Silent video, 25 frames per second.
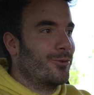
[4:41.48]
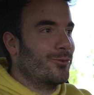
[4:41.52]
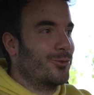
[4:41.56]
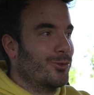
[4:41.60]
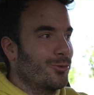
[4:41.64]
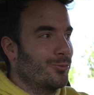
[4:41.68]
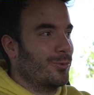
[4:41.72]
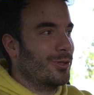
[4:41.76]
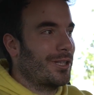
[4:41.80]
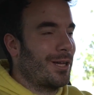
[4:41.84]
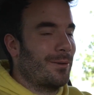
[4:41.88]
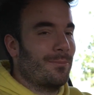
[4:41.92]

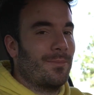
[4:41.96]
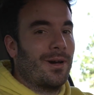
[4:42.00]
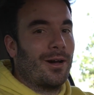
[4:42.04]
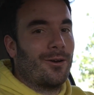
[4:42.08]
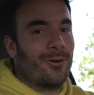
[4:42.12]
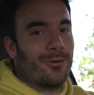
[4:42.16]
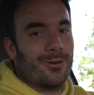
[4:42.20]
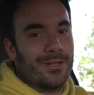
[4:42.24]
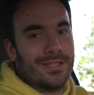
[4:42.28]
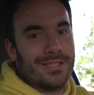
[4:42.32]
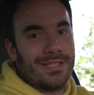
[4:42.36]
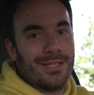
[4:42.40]
consumo tan
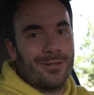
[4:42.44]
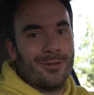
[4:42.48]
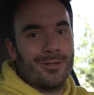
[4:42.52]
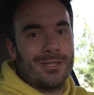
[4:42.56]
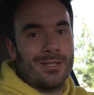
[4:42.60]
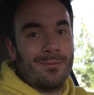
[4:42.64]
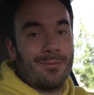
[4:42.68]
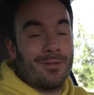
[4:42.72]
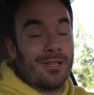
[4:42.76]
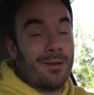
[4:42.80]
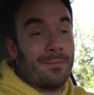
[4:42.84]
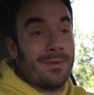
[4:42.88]
bajo con este
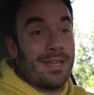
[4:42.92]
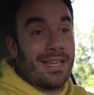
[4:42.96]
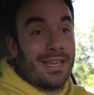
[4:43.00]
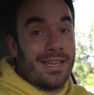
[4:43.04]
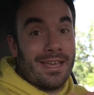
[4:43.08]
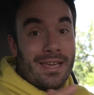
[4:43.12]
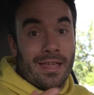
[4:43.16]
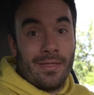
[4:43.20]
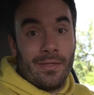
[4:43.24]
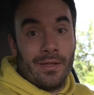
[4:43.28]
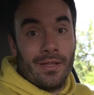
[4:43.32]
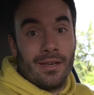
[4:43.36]
coche, pero también hay
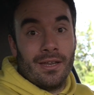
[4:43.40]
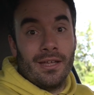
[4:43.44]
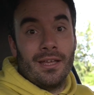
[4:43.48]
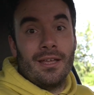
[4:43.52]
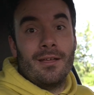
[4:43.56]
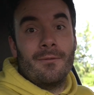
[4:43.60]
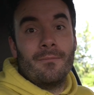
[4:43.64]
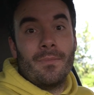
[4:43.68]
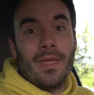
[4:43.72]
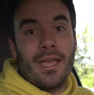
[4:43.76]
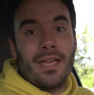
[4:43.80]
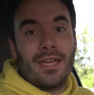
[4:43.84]
que decir
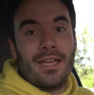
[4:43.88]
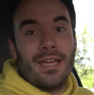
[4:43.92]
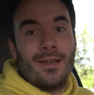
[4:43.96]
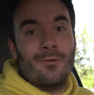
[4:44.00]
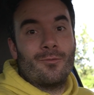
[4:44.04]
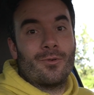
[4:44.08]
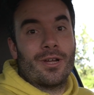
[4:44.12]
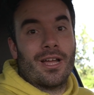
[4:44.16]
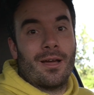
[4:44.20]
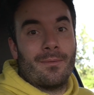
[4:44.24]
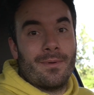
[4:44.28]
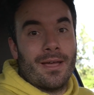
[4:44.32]
que
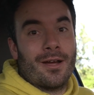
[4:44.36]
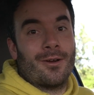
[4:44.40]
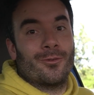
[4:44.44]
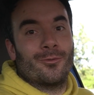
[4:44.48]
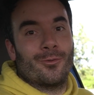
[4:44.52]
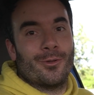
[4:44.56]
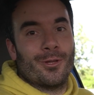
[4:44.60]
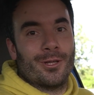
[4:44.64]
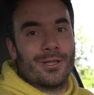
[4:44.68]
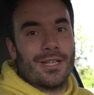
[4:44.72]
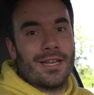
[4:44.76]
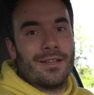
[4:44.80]
nunca había
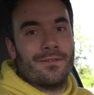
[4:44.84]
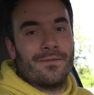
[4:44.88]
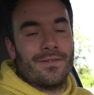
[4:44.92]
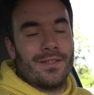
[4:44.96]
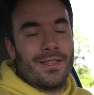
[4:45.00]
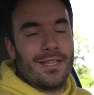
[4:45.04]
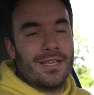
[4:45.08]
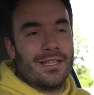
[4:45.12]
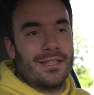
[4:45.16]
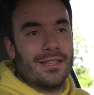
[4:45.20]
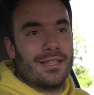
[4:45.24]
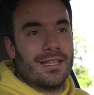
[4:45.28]
conducido tan
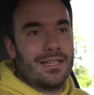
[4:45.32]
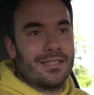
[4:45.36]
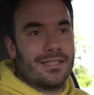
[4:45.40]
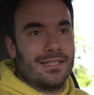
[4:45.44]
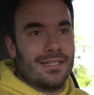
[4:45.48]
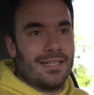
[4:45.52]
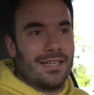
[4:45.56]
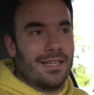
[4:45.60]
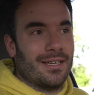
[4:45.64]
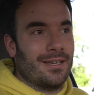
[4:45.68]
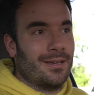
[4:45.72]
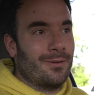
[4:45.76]
eficiente,
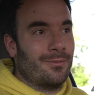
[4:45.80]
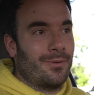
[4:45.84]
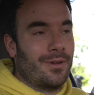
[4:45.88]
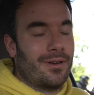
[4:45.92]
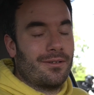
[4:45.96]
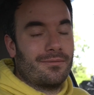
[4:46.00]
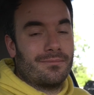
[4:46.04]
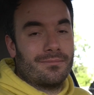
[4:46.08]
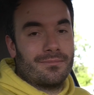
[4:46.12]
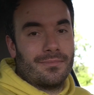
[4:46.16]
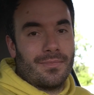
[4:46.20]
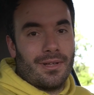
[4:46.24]
así que
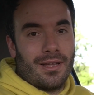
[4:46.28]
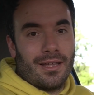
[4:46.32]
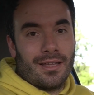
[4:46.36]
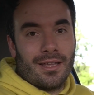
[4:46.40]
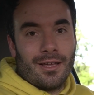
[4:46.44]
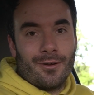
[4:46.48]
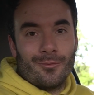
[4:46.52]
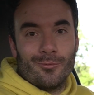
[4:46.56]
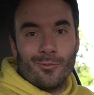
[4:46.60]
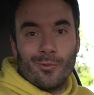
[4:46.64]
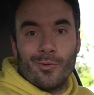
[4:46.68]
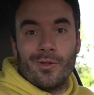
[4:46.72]
bueno, hay
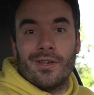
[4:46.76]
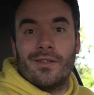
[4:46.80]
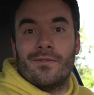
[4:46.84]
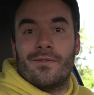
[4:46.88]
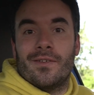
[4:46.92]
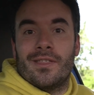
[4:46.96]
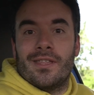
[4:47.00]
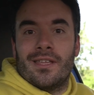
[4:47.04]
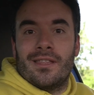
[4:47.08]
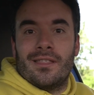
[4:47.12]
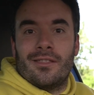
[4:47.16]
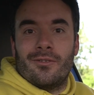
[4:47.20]
que conducir
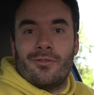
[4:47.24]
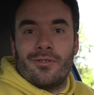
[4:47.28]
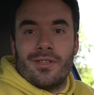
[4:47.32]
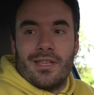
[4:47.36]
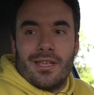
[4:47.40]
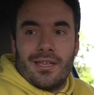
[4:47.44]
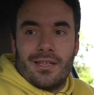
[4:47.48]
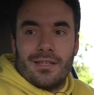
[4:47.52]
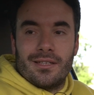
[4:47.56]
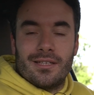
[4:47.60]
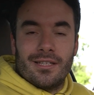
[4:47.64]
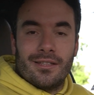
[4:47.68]
eficiente,
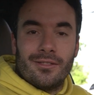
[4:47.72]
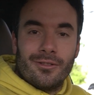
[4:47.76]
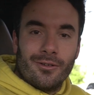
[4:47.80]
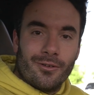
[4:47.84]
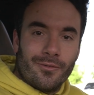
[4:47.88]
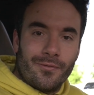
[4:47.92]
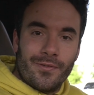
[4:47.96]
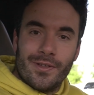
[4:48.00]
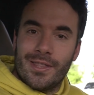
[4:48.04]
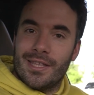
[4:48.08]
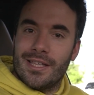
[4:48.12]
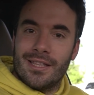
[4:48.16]
oye,
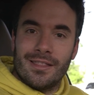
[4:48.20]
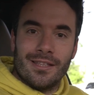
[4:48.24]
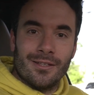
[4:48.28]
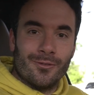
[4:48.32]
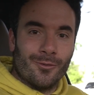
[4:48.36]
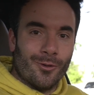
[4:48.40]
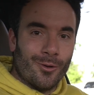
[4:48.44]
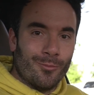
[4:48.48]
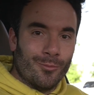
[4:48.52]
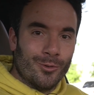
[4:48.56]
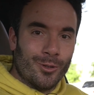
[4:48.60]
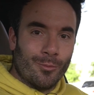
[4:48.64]
siendo eficiente
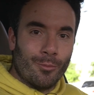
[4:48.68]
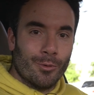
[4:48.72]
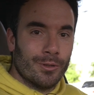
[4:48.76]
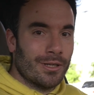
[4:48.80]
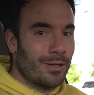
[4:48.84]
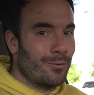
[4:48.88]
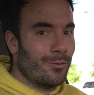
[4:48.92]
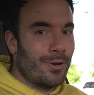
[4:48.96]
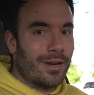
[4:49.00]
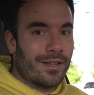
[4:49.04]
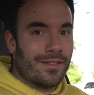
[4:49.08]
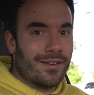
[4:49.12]
todo el mundo
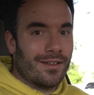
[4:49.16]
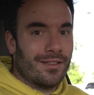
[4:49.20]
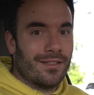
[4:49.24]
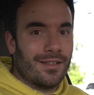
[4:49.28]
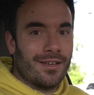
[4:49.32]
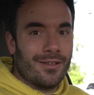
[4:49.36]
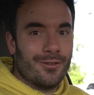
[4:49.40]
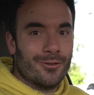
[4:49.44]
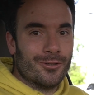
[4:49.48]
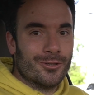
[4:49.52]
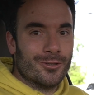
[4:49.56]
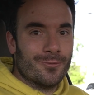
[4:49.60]
puede tener un
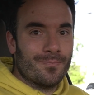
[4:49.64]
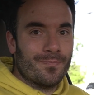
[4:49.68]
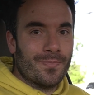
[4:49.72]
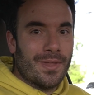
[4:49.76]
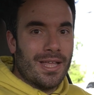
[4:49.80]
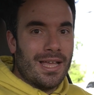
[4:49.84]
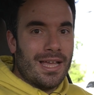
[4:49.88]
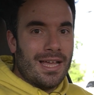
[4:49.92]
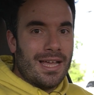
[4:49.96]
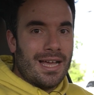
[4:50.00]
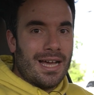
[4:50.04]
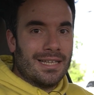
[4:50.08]
R32.
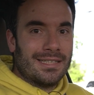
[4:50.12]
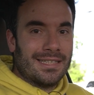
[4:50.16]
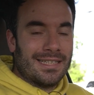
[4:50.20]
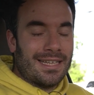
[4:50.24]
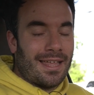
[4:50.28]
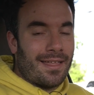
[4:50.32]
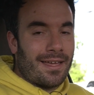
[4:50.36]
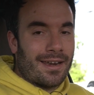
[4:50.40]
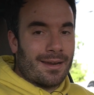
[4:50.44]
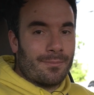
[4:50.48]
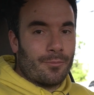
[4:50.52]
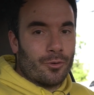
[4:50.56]
Así que
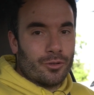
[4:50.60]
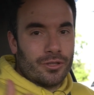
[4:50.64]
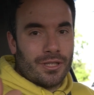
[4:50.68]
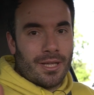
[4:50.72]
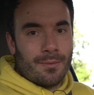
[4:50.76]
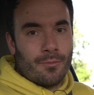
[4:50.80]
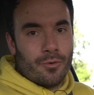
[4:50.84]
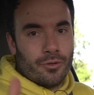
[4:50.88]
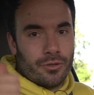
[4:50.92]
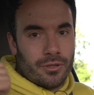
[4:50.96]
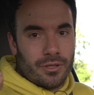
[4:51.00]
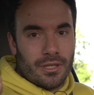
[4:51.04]
nada,
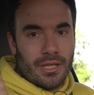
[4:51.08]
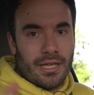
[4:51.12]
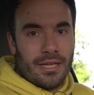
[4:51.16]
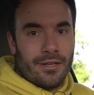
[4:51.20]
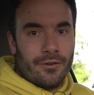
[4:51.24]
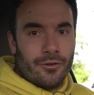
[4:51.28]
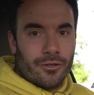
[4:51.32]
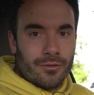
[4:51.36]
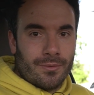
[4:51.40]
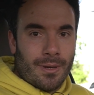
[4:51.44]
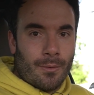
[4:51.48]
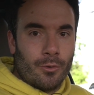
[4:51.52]
repostamos y
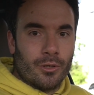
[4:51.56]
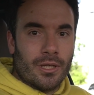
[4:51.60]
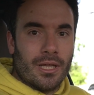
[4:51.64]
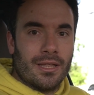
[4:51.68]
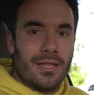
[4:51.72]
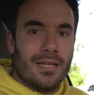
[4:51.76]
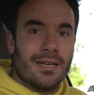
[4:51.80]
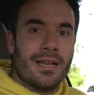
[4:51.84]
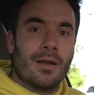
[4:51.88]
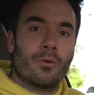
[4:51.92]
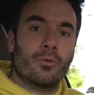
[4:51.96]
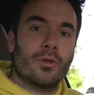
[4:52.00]
nos vamos a
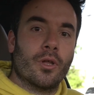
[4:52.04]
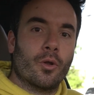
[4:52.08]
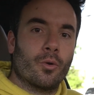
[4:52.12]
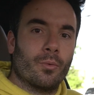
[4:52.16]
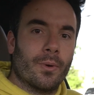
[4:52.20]
hacer la ruta